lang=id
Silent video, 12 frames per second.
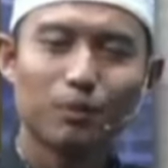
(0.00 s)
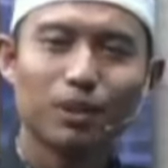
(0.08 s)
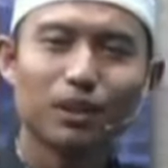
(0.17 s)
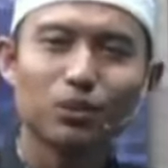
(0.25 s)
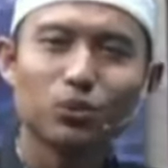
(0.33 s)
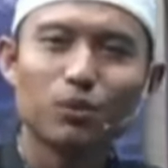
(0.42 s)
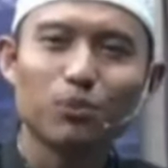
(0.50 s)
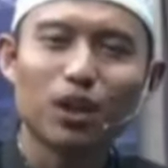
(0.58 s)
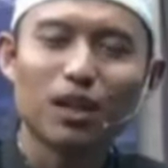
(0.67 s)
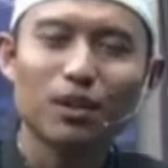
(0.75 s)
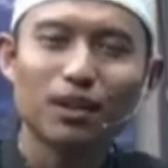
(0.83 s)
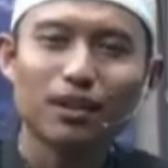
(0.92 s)
berarti sudah
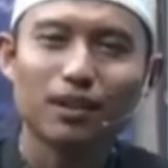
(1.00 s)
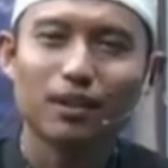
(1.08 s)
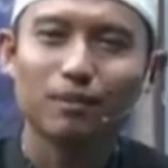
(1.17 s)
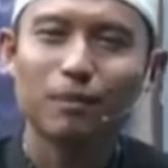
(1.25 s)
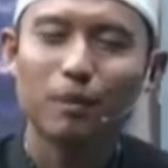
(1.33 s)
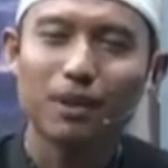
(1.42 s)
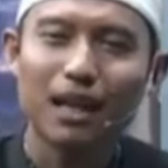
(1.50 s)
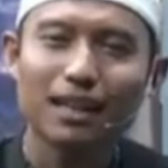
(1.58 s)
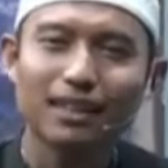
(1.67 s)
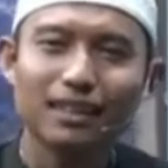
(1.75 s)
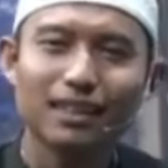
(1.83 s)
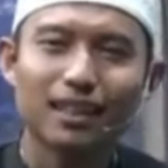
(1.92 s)
mulai
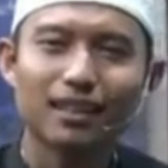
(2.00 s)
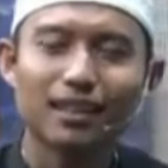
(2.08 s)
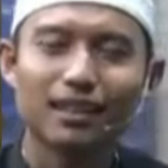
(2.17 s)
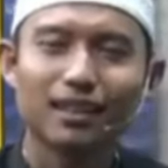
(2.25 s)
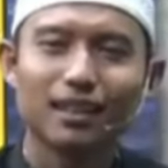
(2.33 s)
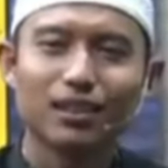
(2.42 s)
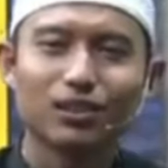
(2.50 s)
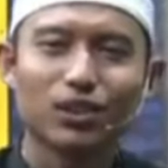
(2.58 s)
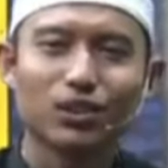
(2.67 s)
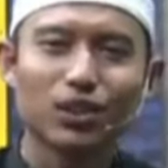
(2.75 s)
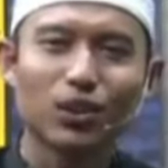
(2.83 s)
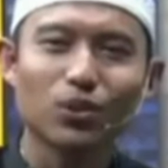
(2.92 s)
memperhatikan.
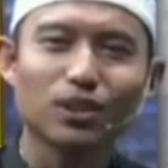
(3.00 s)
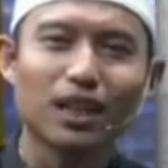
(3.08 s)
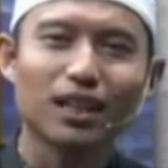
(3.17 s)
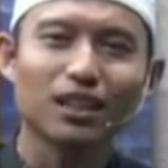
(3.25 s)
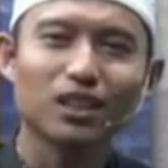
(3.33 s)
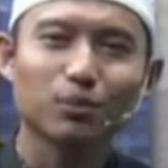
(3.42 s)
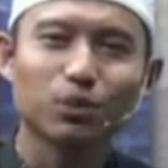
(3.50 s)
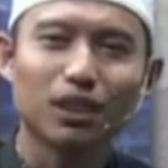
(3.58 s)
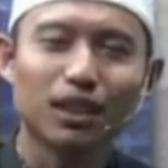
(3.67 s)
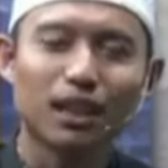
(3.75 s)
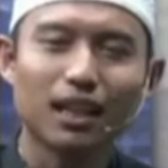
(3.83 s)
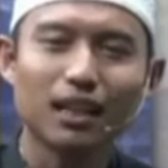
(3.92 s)
Contoh kerusakan tersebut
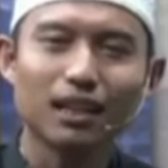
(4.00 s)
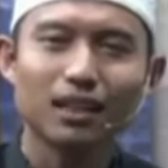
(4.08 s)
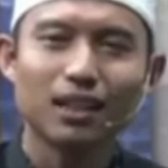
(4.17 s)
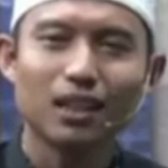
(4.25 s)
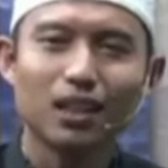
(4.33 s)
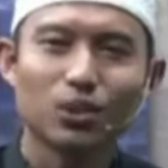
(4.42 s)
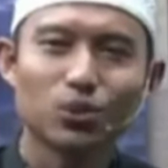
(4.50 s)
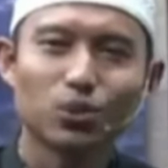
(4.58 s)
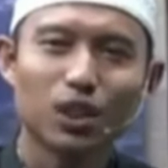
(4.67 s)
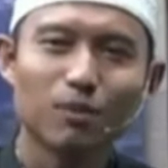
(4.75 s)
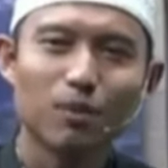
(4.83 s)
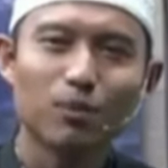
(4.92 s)
adalah
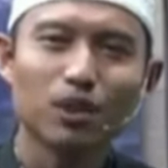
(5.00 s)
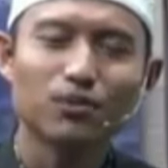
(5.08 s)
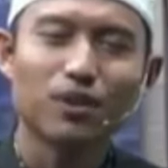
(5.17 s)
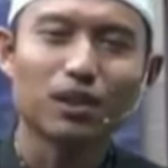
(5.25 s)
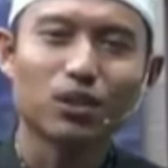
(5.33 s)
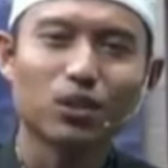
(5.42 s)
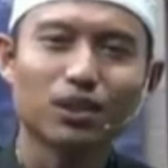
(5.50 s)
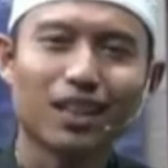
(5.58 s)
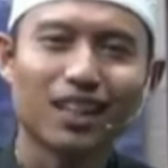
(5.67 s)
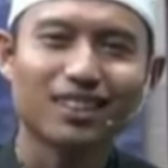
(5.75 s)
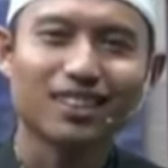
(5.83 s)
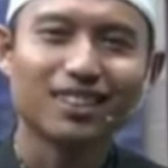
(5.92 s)
sudah mempunyai faktor
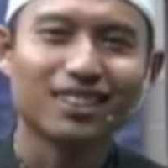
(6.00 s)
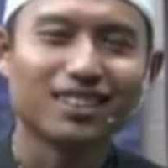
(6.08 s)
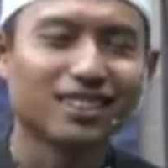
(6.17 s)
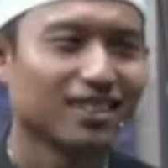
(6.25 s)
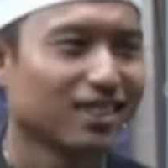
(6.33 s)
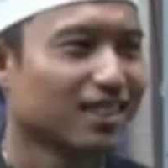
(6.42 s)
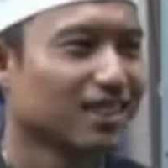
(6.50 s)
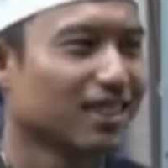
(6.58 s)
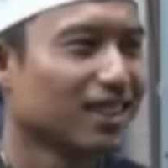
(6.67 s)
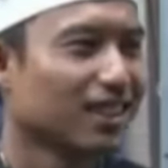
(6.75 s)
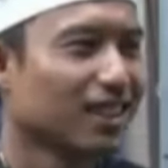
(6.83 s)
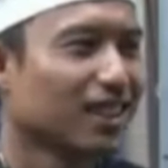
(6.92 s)
darah tinggi.
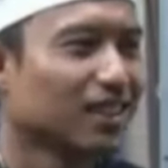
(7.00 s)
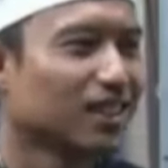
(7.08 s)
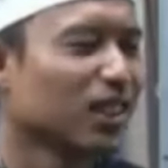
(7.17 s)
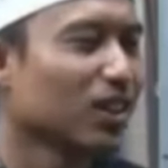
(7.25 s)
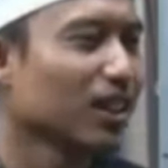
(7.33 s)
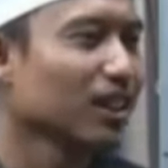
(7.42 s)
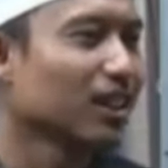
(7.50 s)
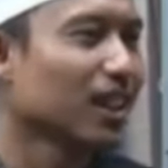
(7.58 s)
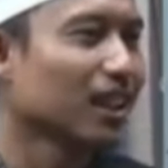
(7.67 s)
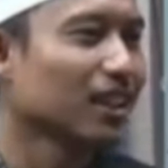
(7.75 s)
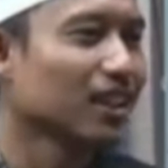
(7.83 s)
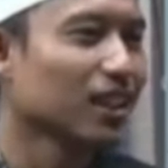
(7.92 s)
Jadi orang yang
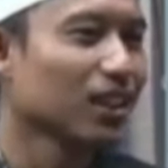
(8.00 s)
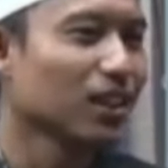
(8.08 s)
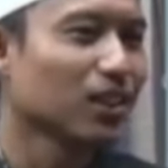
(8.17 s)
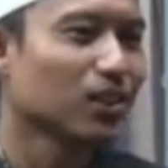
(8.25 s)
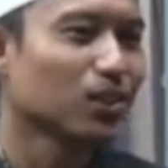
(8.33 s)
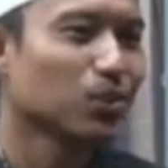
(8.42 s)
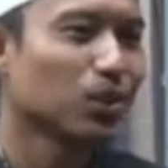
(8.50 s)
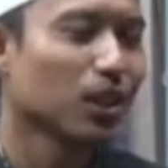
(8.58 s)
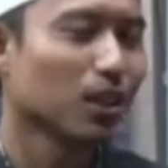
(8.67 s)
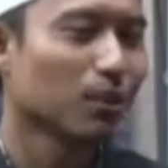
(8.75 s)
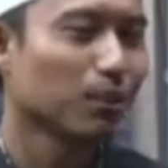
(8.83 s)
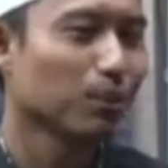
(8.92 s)
darah tinggi
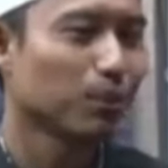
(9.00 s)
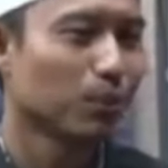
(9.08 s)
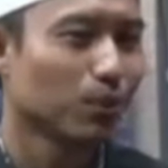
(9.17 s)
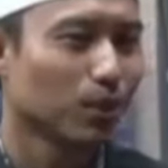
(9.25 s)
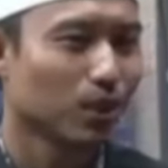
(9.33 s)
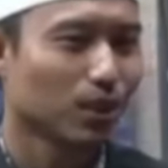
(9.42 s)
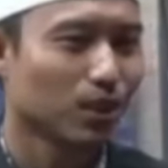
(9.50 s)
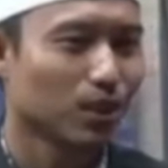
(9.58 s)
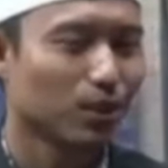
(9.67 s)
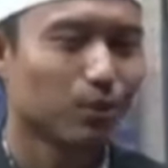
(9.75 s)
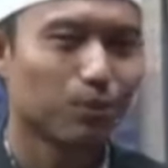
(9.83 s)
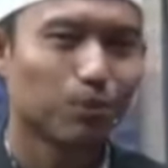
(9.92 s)
juga e,
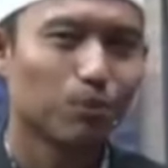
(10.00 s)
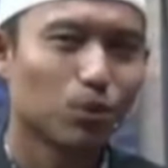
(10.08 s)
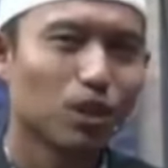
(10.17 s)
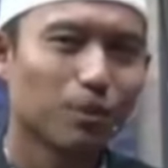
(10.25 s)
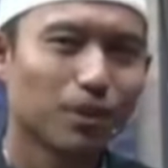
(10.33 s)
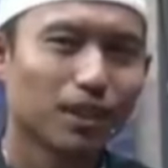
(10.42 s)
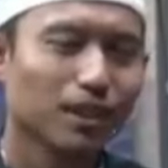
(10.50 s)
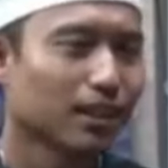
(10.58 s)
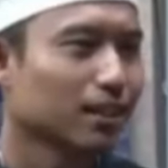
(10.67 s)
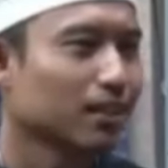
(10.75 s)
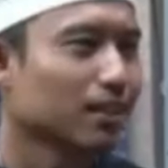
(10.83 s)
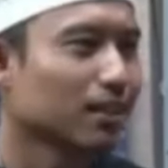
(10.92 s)
mudah
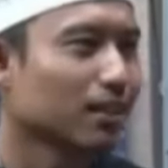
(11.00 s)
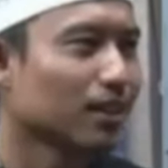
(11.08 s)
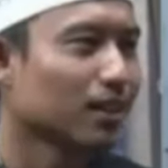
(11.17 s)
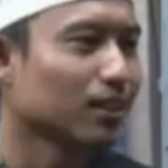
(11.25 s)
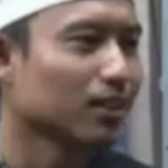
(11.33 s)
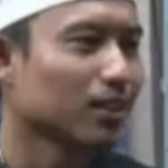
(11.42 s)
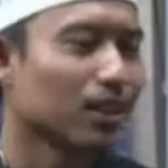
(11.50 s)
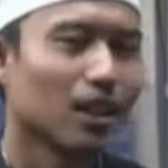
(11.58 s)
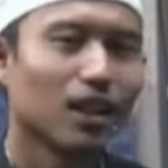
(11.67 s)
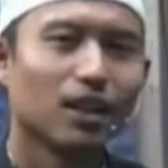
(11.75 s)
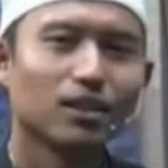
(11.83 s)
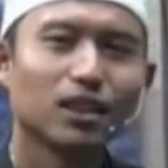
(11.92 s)
berkeringat gitu.
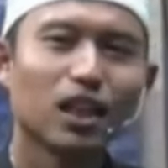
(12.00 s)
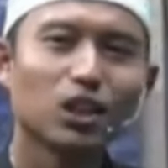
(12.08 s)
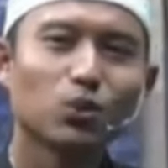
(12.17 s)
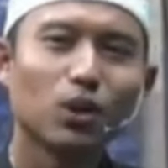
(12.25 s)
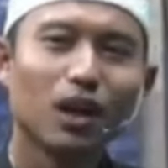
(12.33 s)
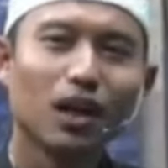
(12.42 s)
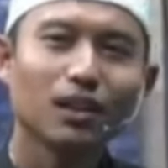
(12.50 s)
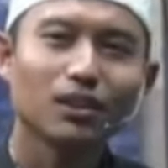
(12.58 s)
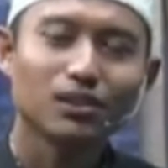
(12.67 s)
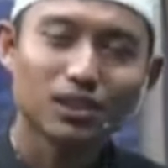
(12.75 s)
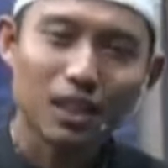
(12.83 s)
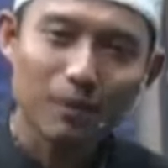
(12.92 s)
Yang kedua
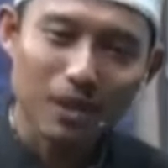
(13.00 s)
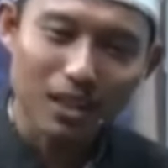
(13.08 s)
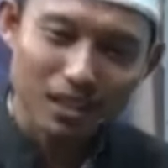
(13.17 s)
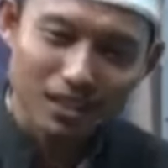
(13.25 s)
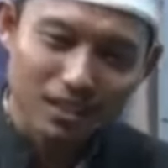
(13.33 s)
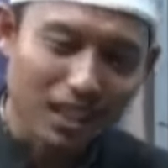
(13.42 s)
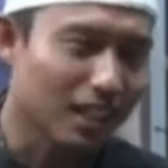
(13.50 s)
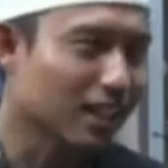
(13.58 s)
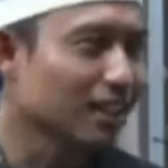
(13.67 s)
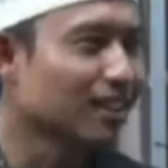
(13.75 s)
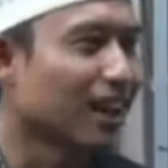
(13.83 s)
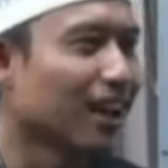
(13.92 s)
sama
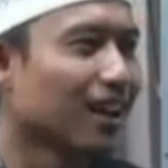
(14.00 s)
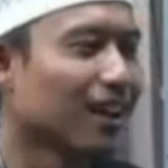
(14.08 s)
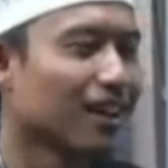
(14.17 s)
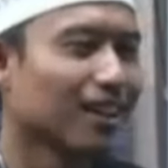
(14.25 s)
darah rendah.